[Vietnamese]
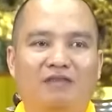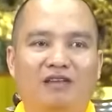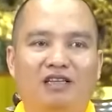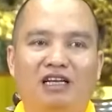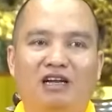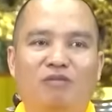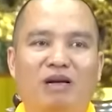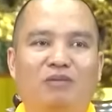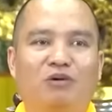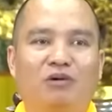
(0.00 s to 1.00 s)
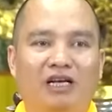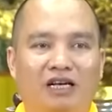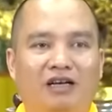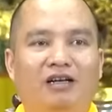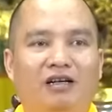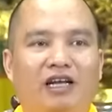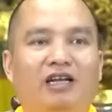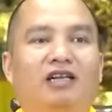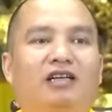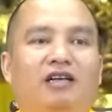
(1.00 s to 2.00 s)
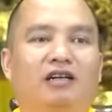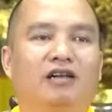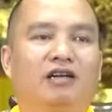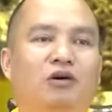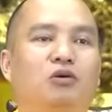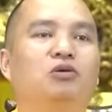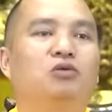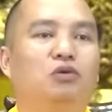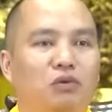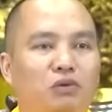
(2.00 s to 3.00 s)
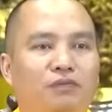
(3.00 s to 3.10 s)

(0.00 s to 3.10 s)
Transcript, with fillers: các vị Thiên Long Bát Bộ đến để hộ chú,